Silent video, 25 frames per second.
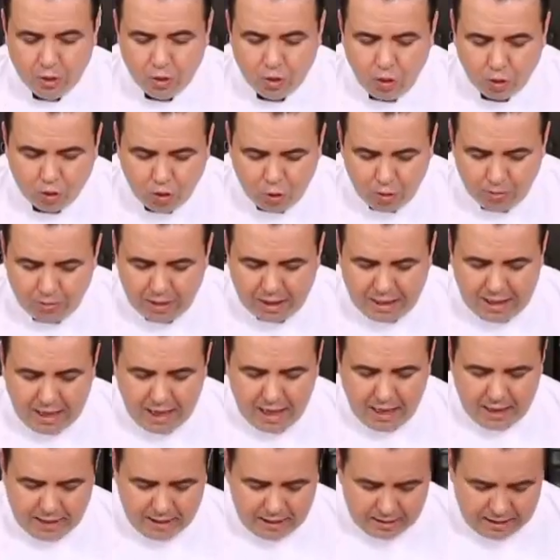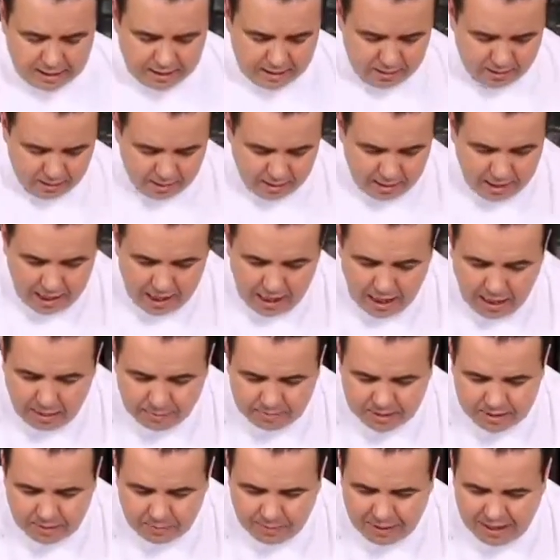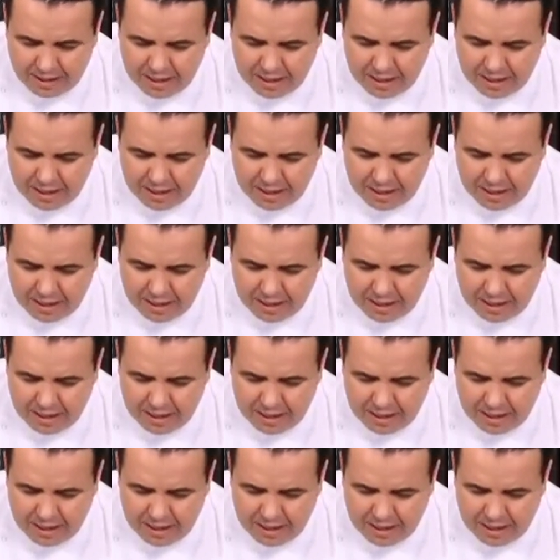Sosum da kaynadı. Hepsi